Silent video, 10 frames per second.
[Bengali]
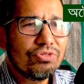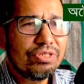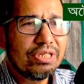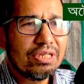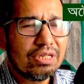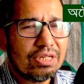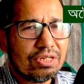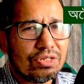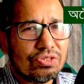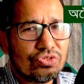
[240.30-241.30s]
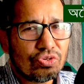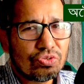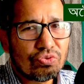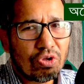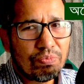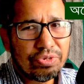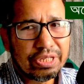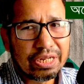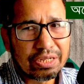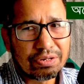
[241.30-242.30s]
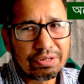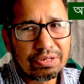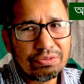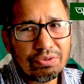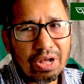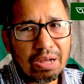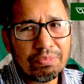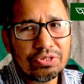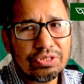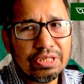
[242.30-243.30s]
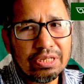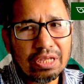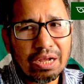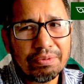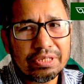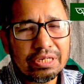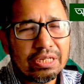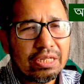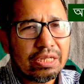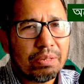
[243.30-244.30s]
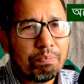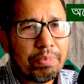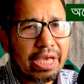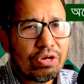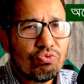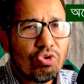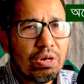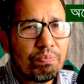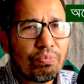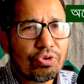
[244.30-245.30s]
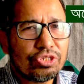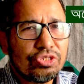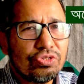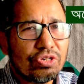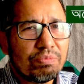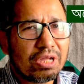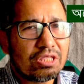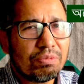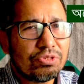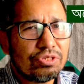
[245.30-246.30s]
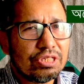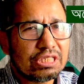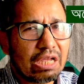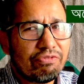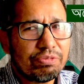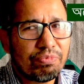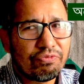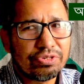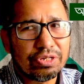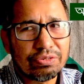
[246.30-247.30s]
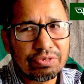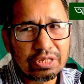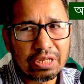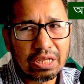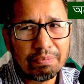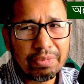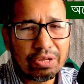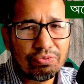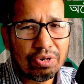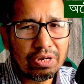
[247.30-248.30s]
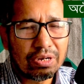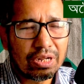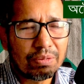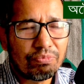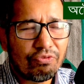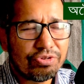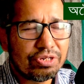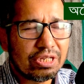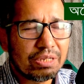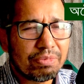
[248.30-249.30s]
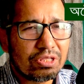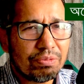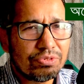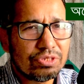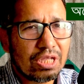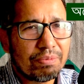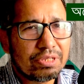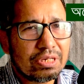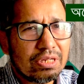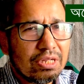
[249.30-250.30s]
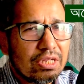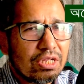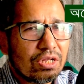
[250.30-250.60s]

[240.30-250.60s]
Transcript: আমরা যদি যত গল্পই দিই না কেন কিন্তু আমরা যদি আমাদের ম্যানুয়াল প্রসিডিওরের মাধ্যমে যদি সার্ভিস প্রভিশনিং করি ম্যানুয়াল প্রভিশনিংয়ের মাধ্যমে যদি আমাদের